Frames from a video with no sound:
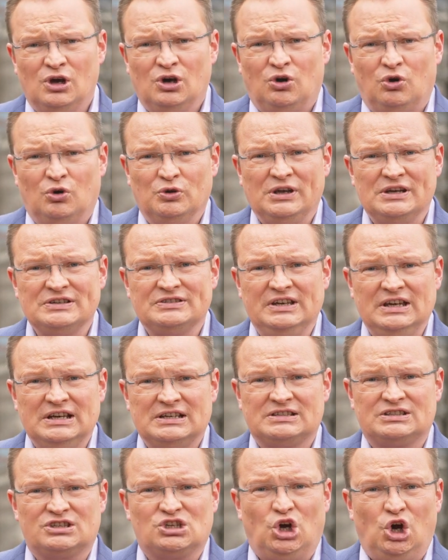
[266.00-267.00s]
oder
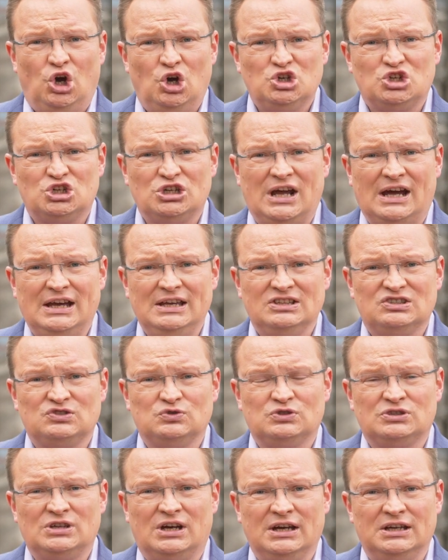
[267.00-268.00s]
sechs Tranchen
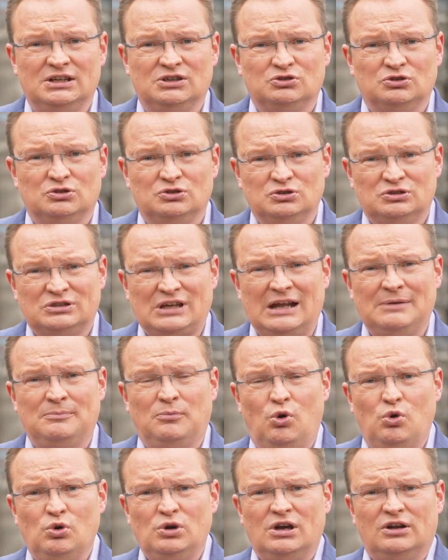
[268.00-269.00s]
einzuteilen und dann
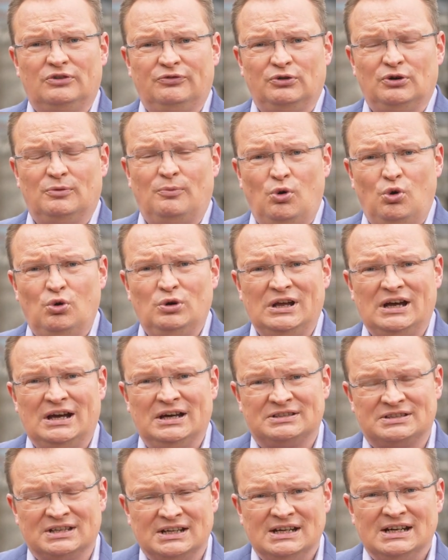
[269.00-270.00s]
Monat für
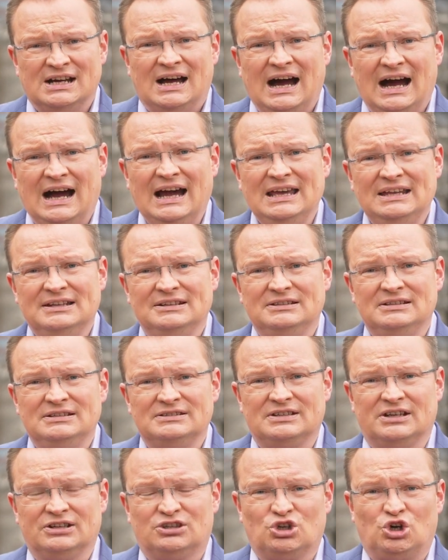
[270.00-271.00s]
Monat eine
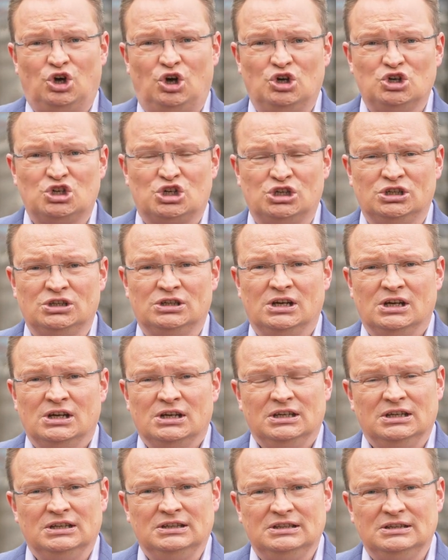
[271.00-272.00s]
dieser Tranchen
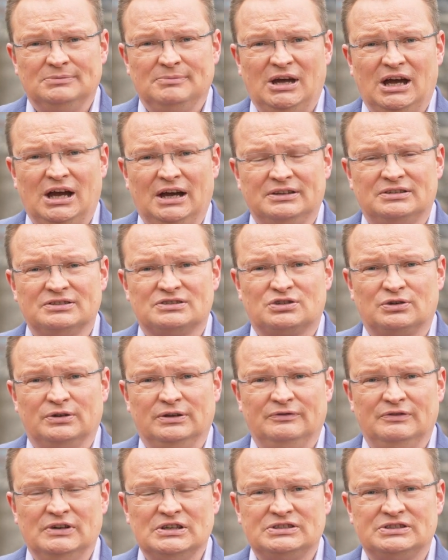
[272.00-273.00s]
in die Märkte zu
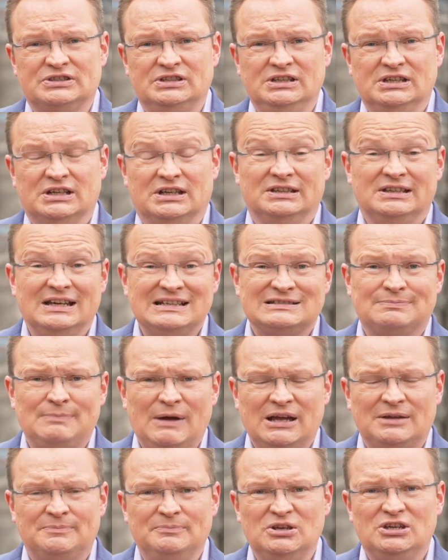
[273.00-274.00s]
investieren. Das
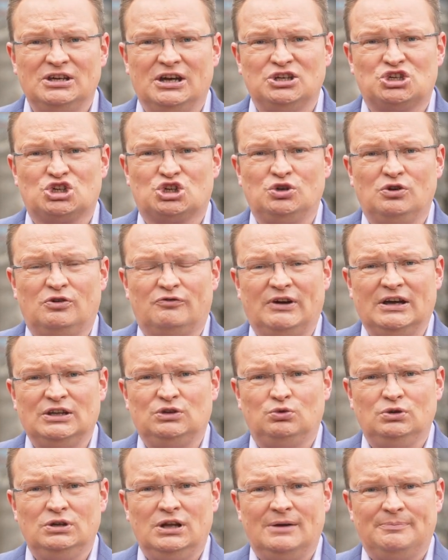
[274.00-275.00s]
macht mich ein Stück weit
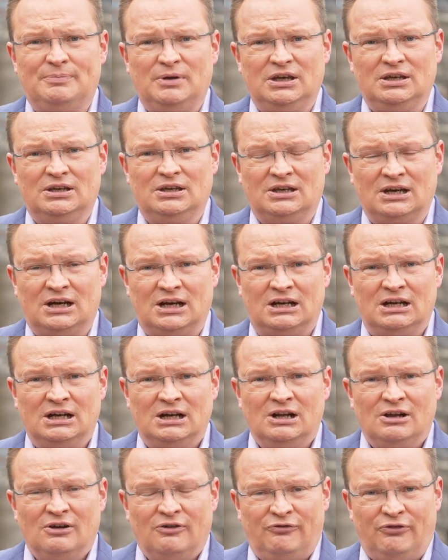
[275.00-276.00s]
unabhängiger
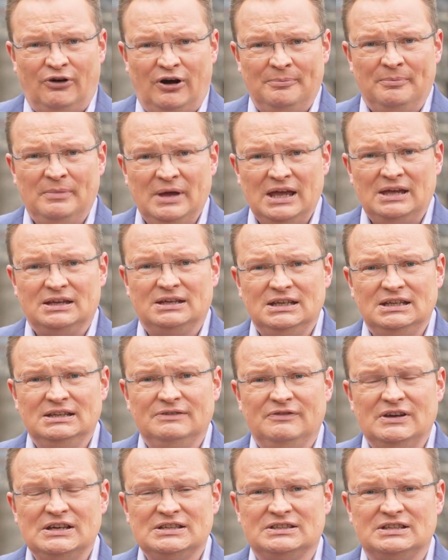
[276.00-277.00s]
vom
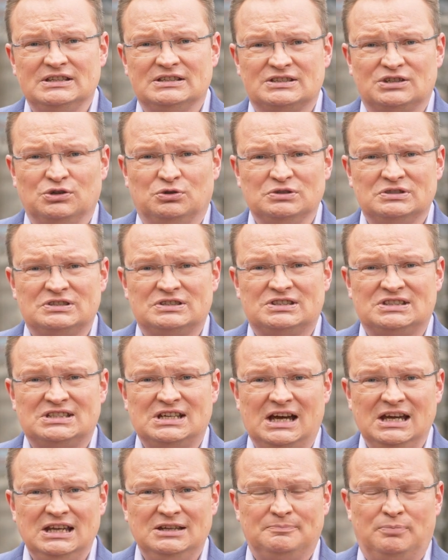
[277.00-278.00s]

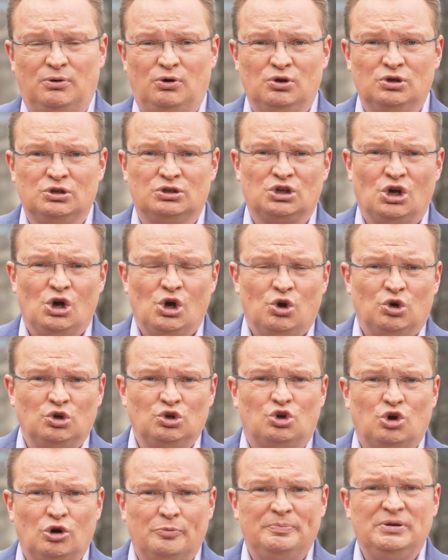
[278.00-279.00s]
Investitionszeitpunkt
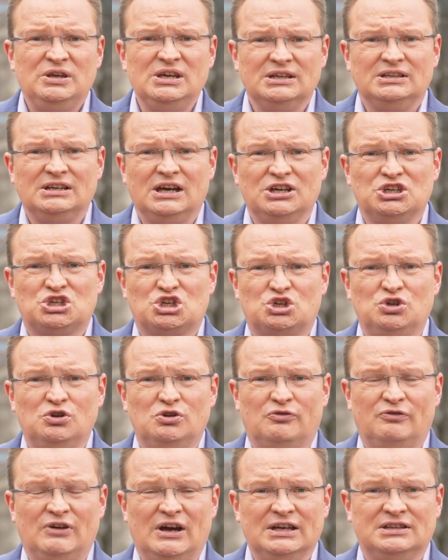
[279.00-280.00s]
und kopiert ein
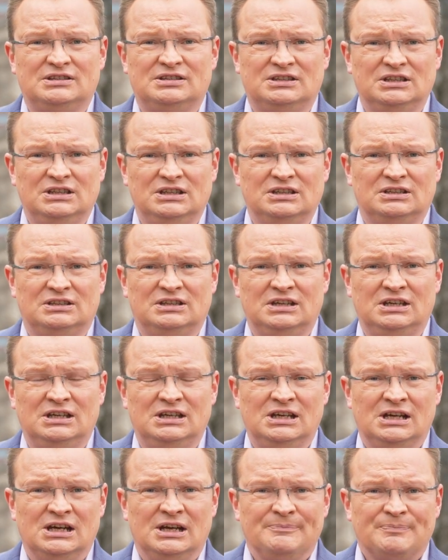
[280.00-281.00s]
Stück weit die
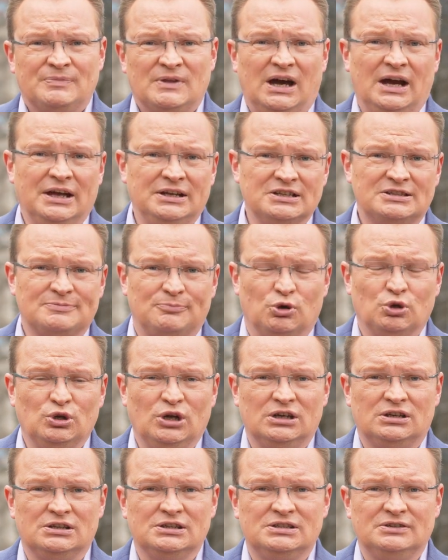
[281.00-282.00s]
Idee eines
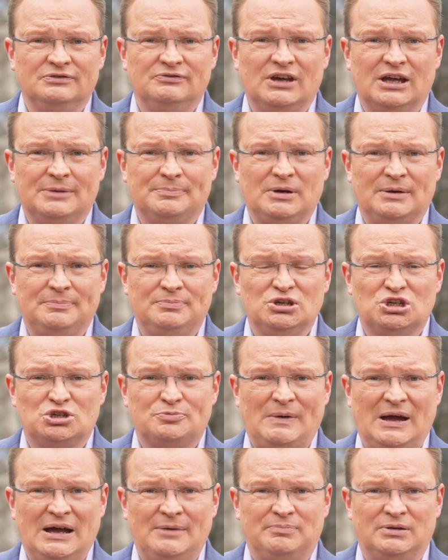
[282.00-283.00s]
monatlichen
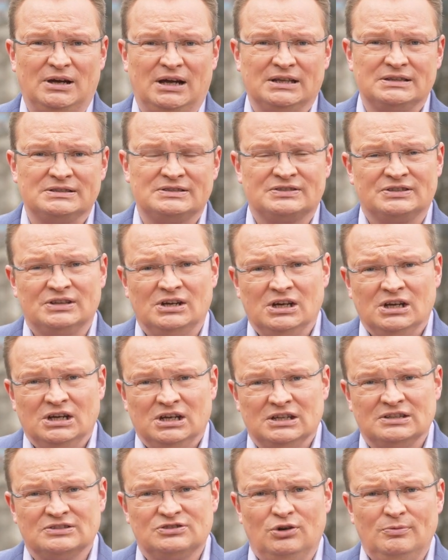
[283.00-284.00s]
Wertpapiersparplans.
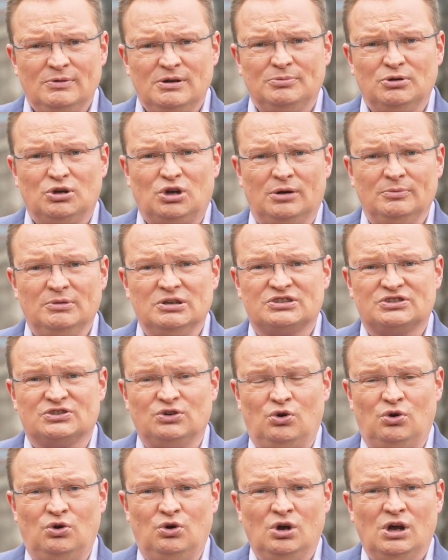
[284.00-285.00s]
In Summe bekomme ich
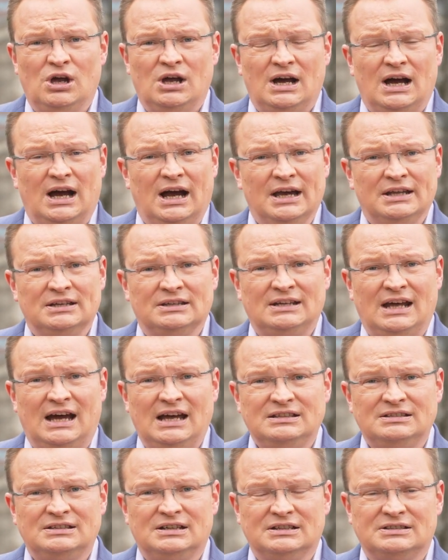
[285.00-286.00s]
so einen
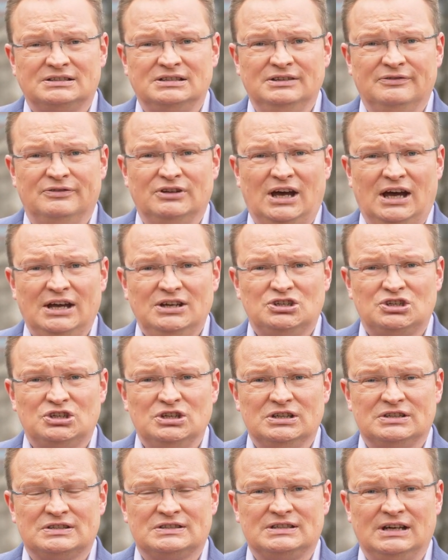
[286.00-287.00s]
attraktiven
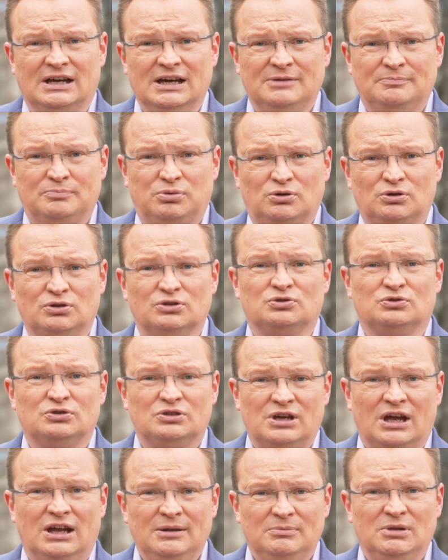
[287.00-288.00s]
Einstiegszeitpunkt
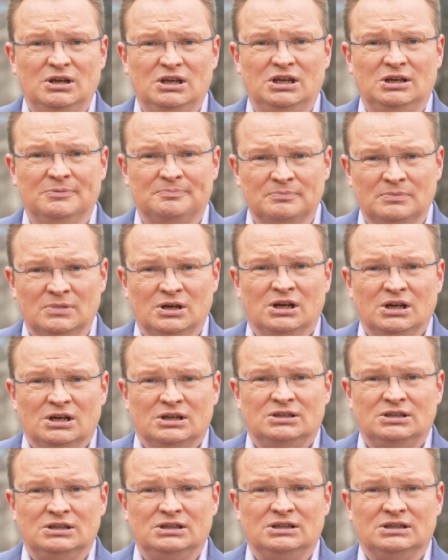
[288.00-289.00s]
und kann mir eben
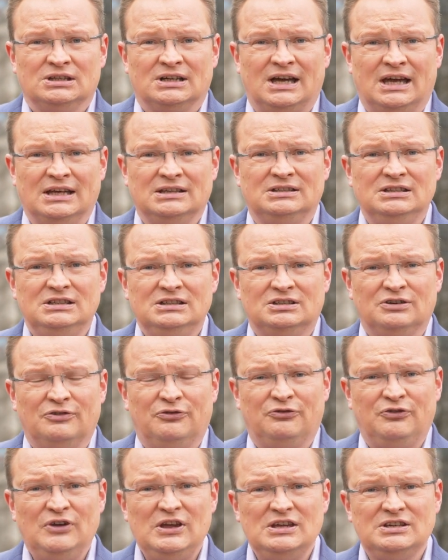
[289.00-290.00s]
die
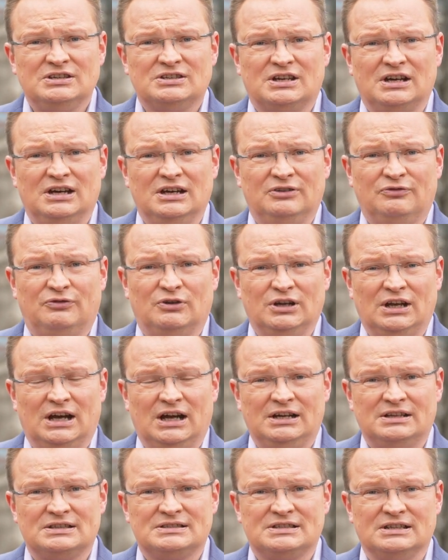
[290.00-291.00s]
Renditefähigkeit von
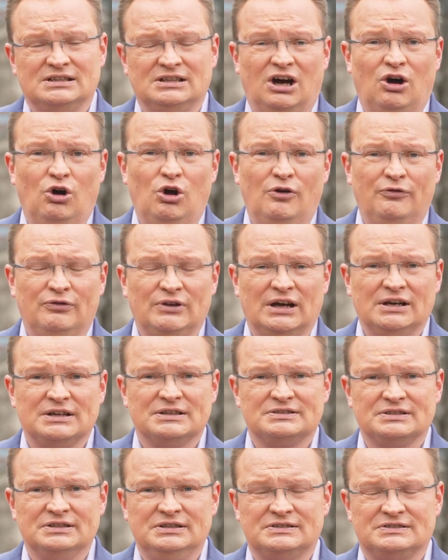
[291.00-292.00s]
Aktien auch auf
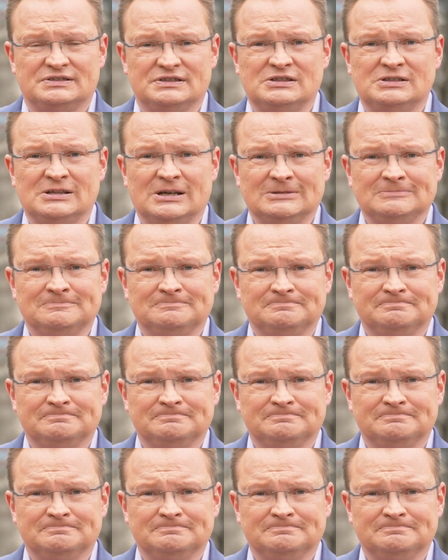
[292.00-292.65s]
lange Sicht sichern.